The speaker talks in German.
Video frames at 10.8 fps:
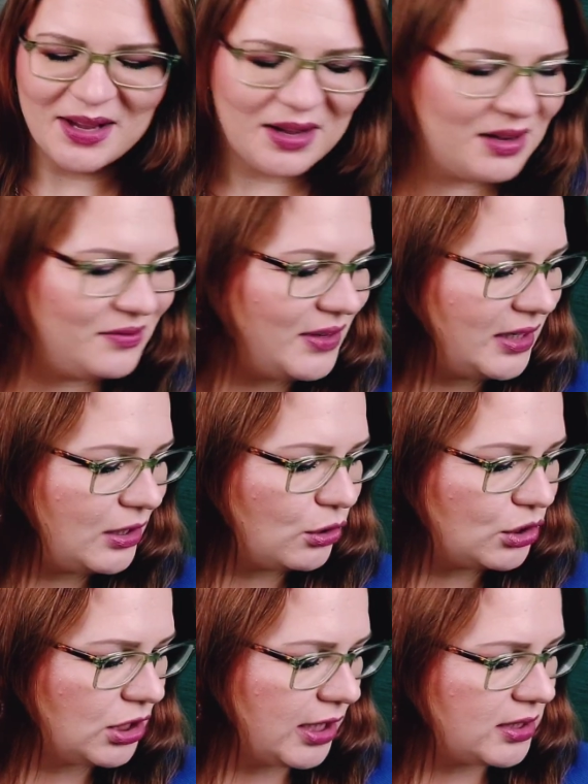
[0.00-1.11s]
Äh, Werde ich auch
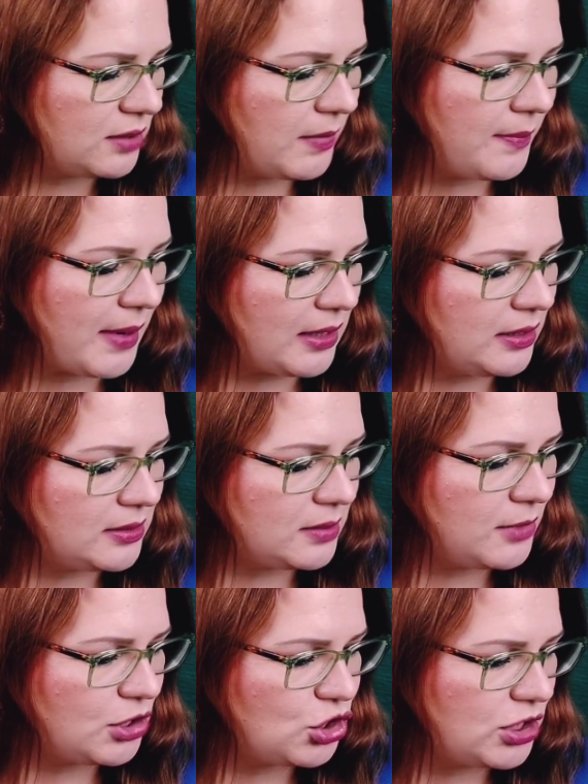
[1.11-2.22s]
direkt in mein
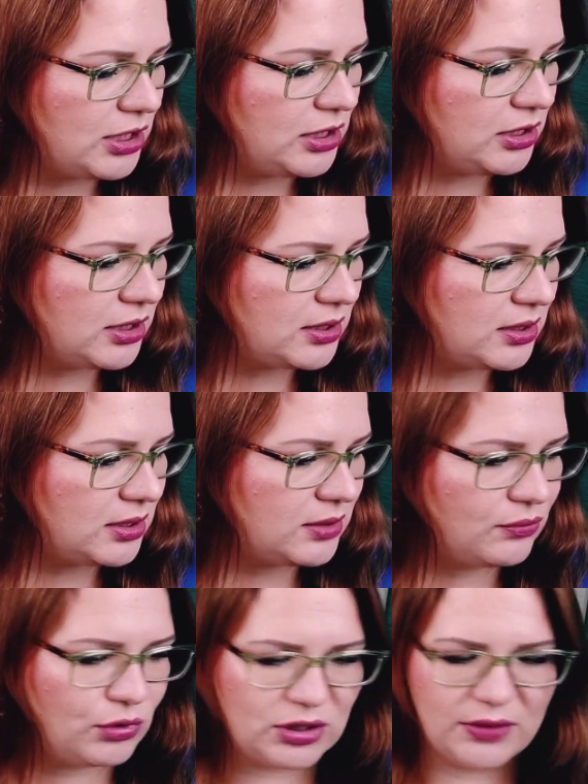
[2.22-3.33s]
Badezimmer stellen. Jetzt ist
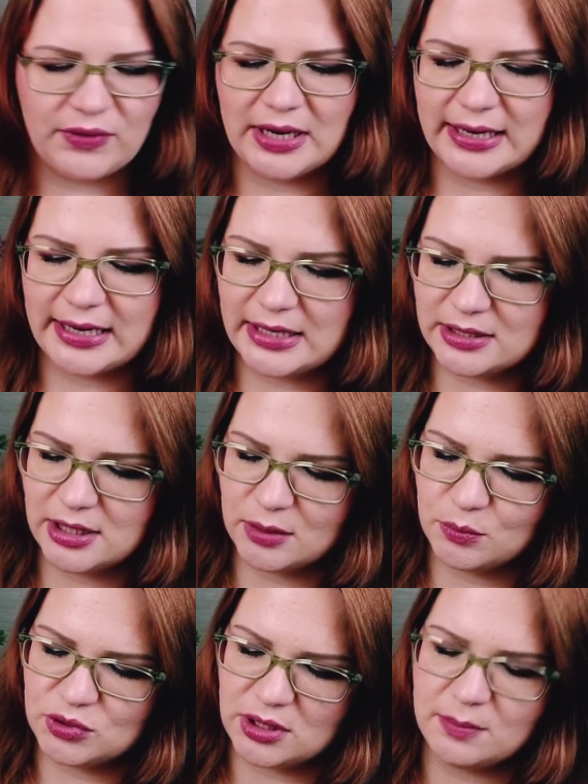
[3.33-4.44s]
es, wird es ja wieder kälter. Ich
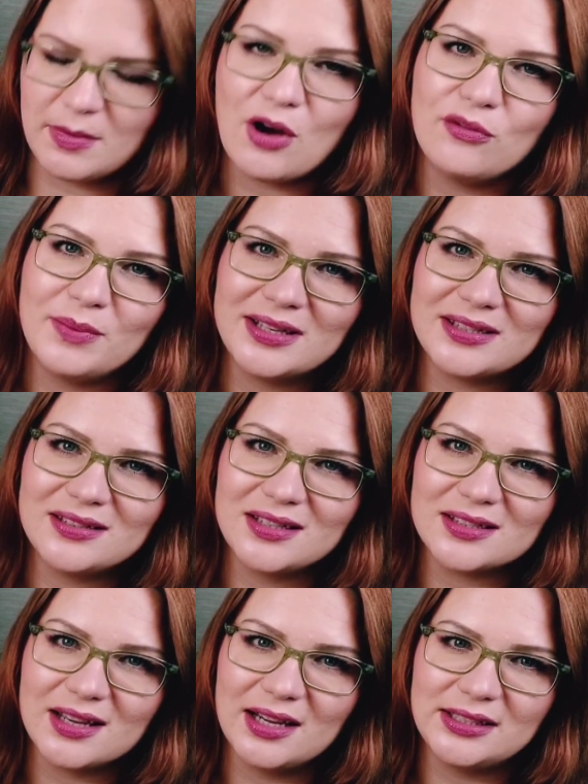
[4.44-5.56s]
muss dann immer aufpassen,
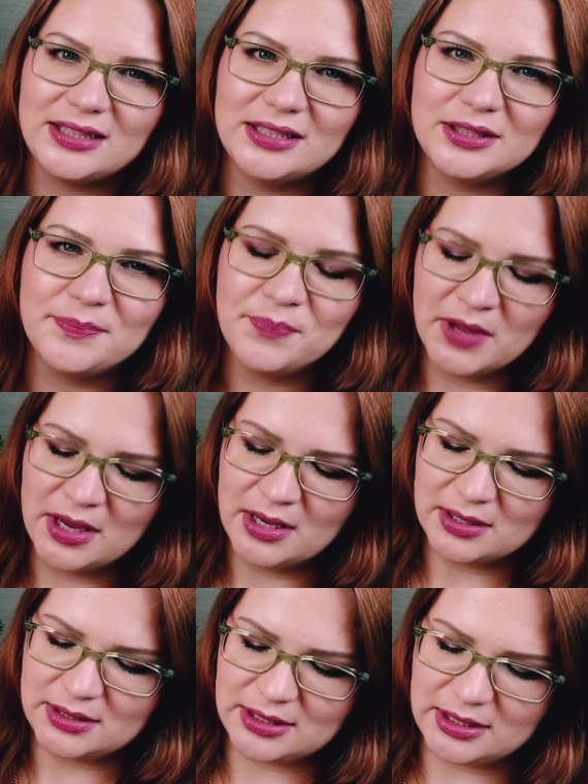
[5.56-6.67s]
dass gerade hier
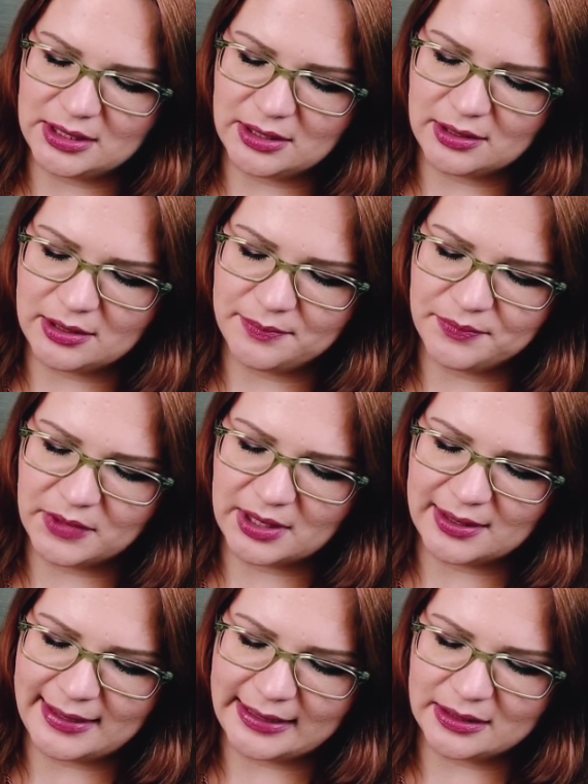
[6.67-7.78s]
die ähm,
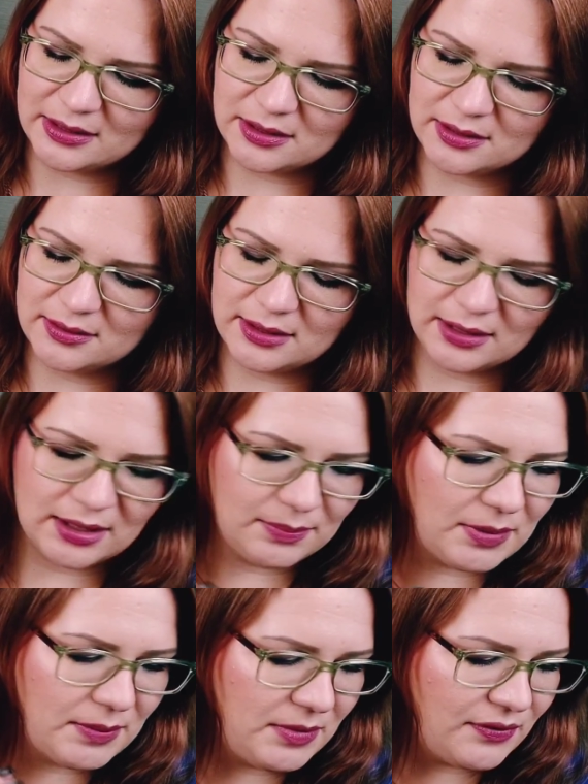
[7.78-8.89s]
Gelenke nicht
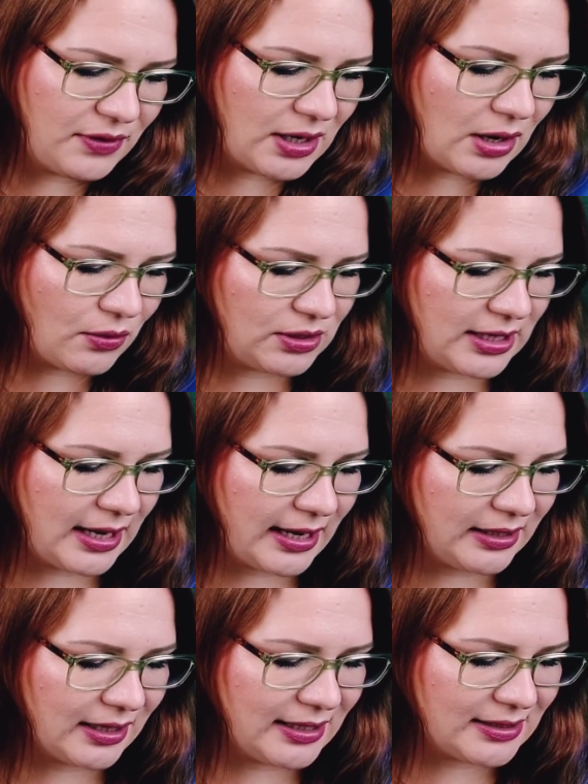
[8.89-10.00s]
bei mir von der Haut her
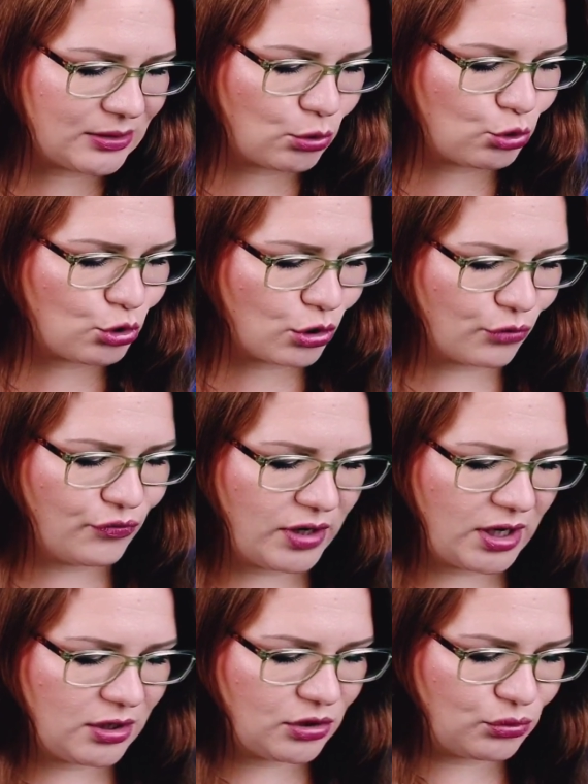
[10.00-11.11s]
einreißen und trocken
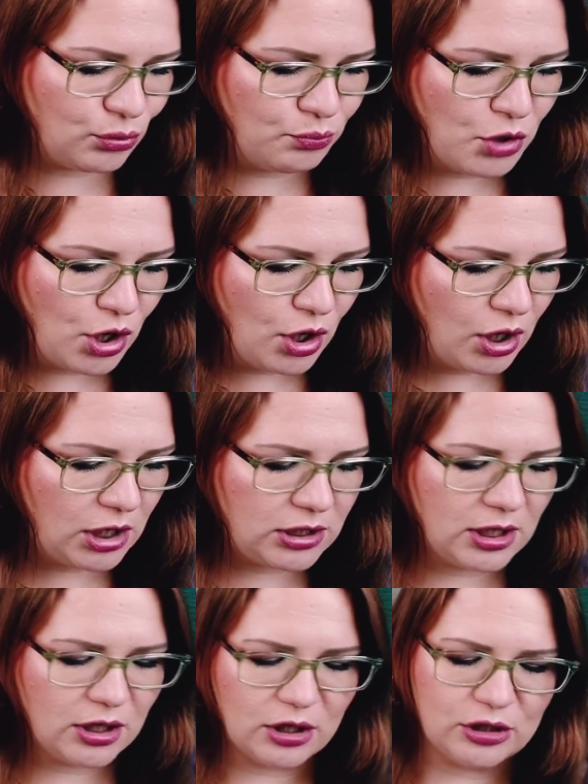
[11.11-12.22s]
werden. Also ich
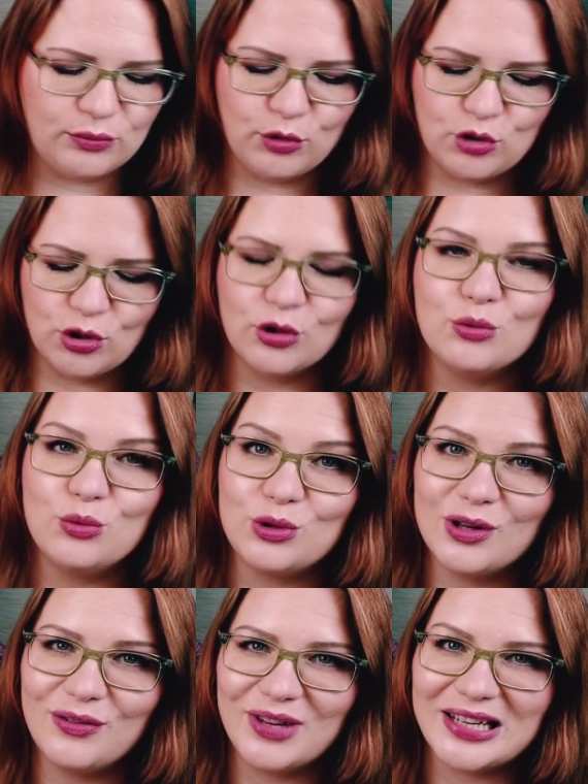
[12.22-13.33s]
denke, das wird schon einen
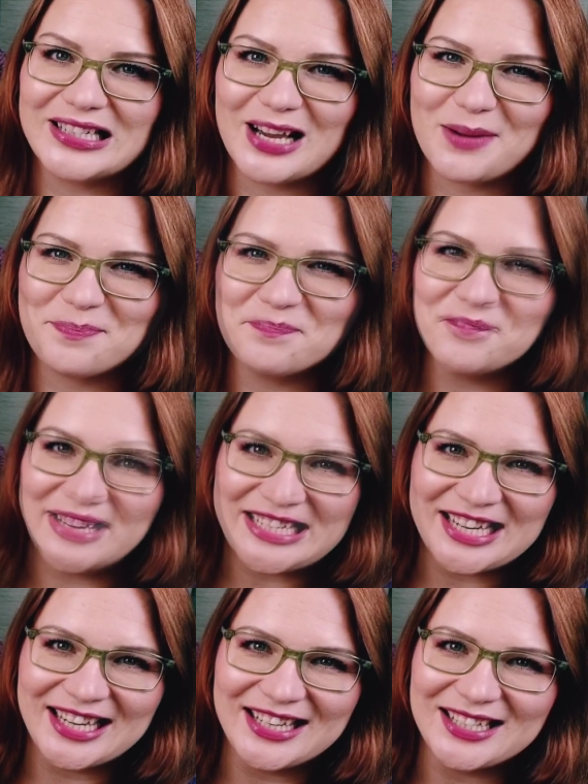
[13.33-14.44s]
guten Effekt haben.
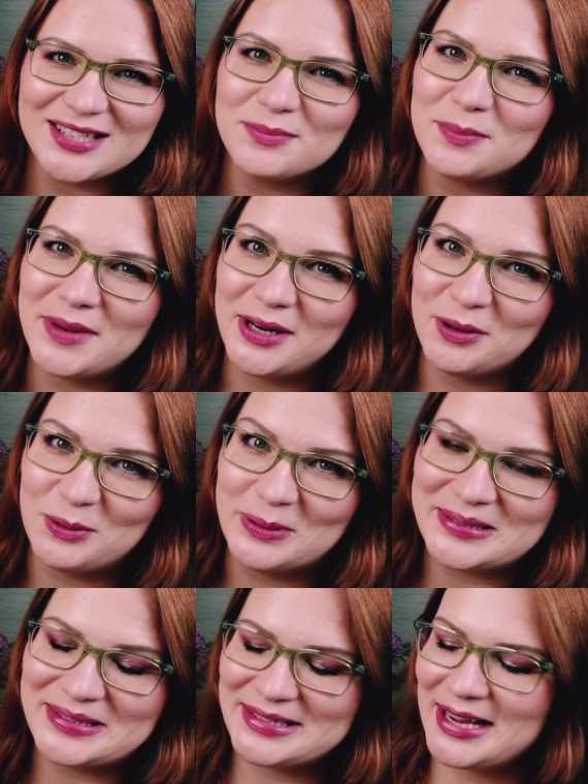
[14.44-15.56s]
Weiter geht es mit meiner
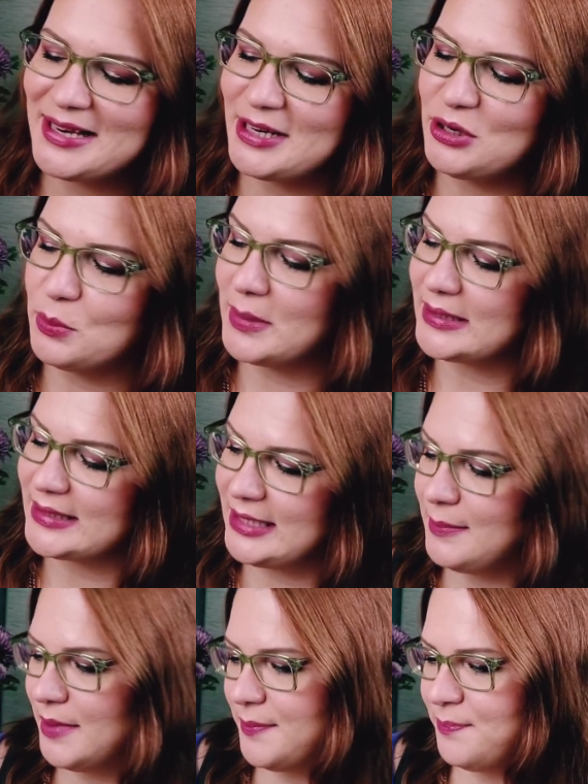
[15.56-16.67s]
Glückszahl der Nummer
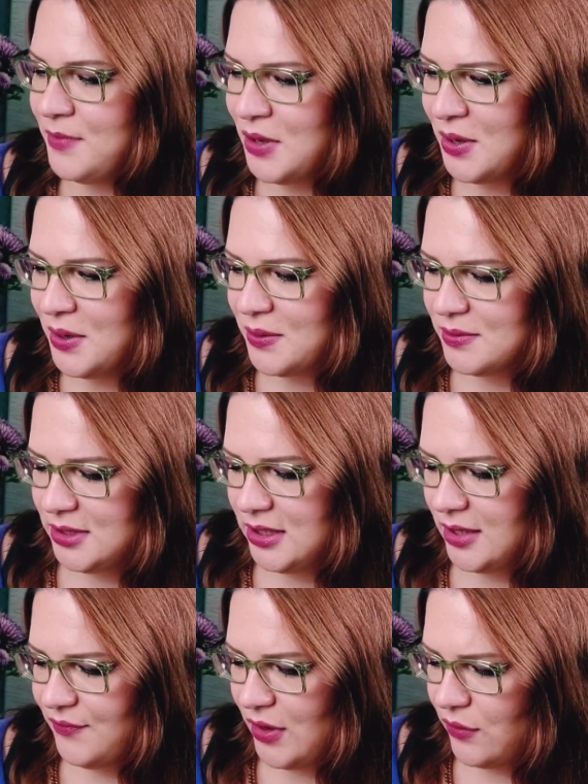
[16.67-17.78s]
7. Und hier
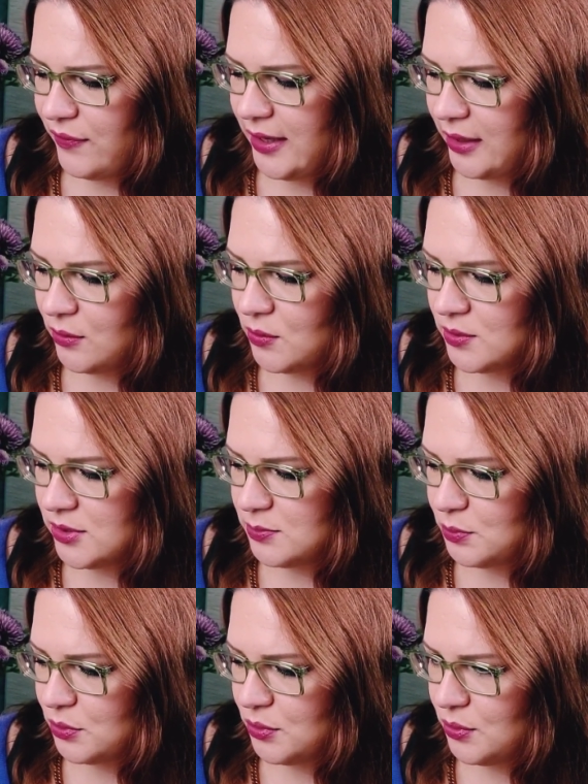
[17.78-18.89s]
haben wir auch wieder ein
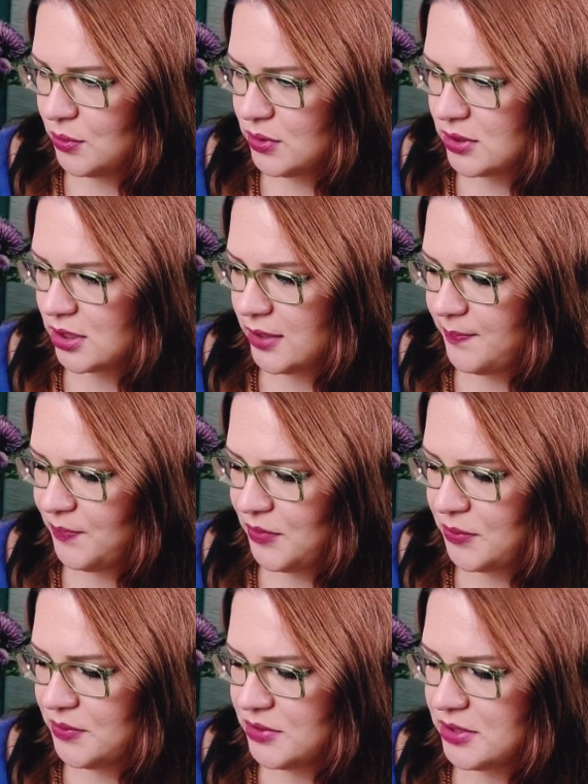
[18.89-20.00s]
großes Produkt drin.
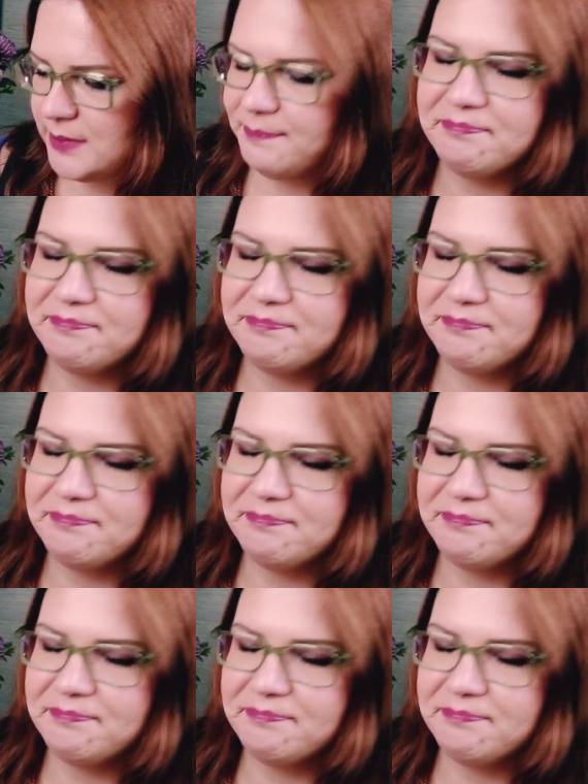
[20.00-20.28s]
Und